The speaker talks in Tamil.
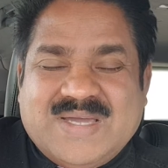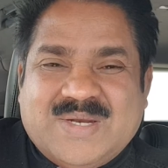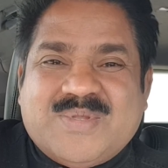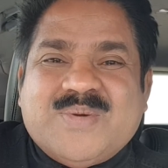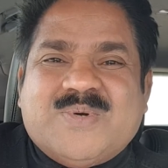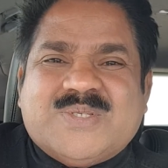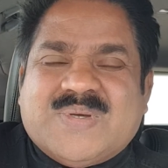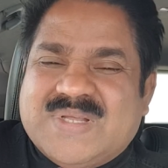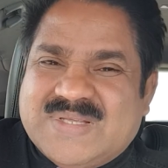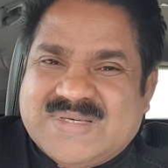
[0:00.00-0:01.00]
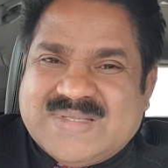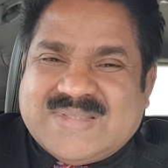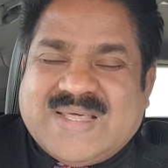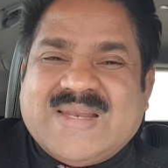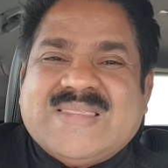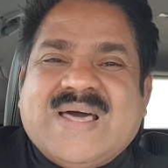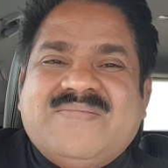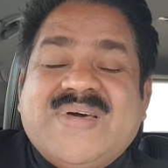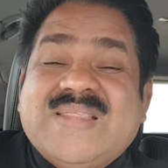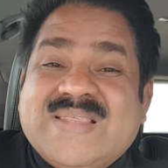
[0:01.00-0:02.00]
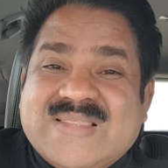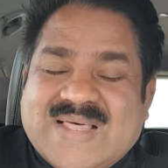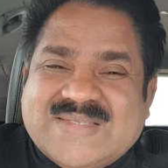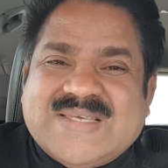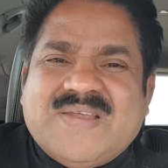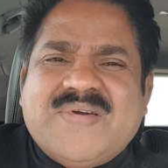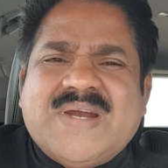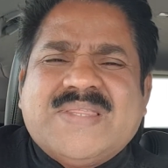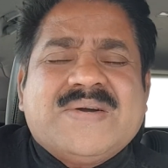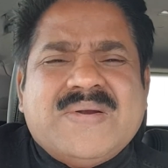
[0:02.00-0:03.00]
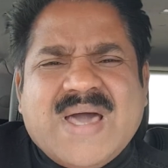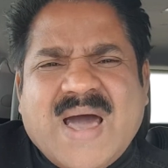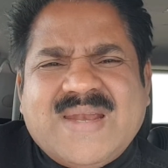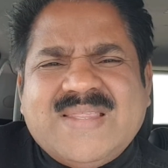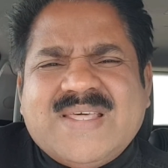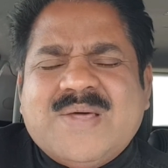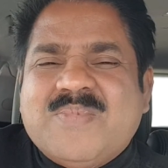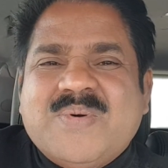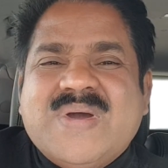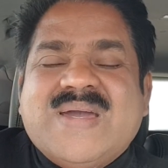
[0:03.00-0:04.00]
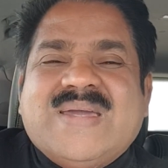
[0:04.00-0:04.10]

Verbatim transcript: இருபத்தி மூணு சொல்லுது தன்னைத்தான் வெறுத்து தன் சிலுவை எடுத்துக்கொண்டு அன்னதனமும்